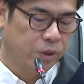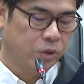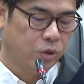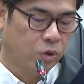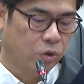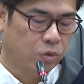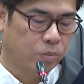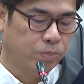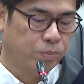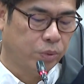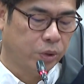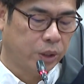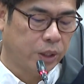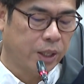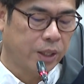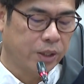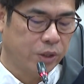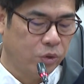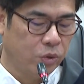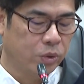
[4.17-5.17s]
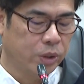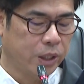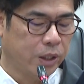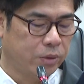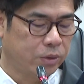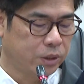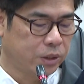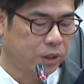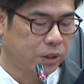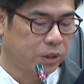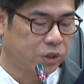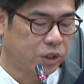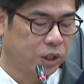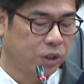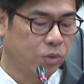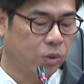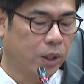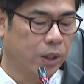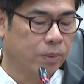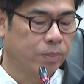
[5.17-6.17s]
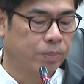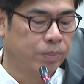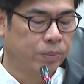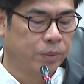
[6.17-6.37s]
有不当用药的这个情况，